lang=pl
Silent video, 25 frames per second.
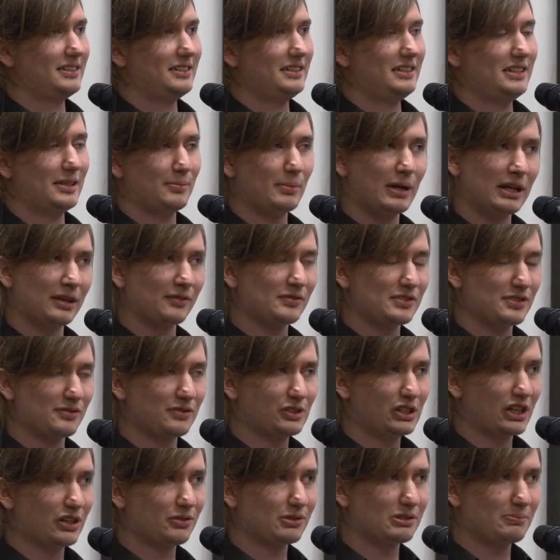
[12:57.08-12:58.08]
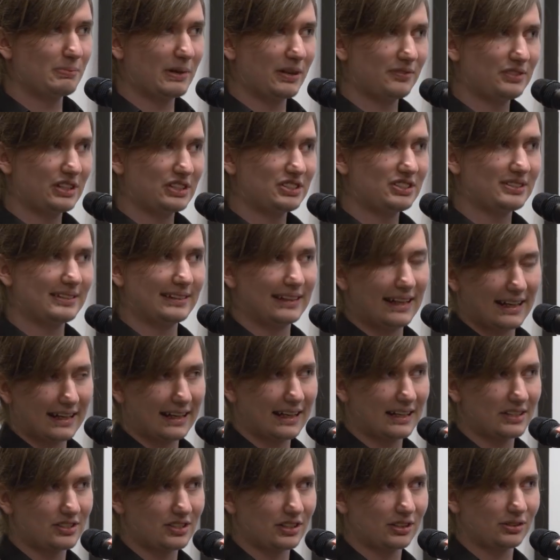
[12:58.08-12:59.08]
i nie mają w zwyczaju sprawdzać
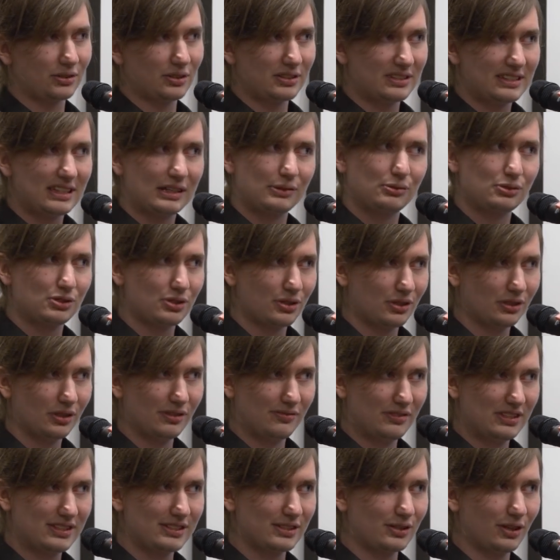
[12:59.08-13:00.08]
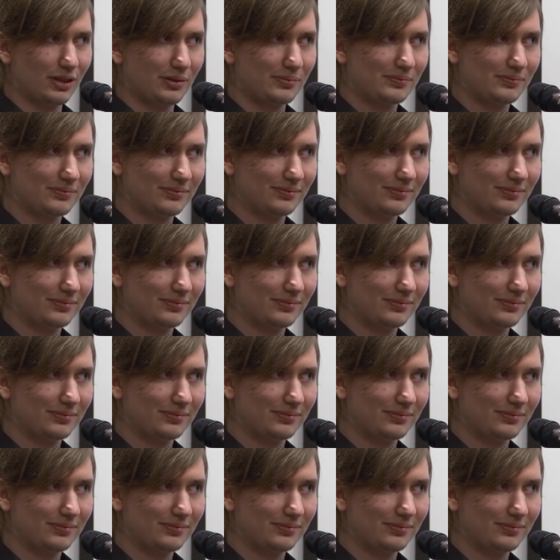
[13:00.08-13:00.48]
Slacka, że ktoś zajął środowisko.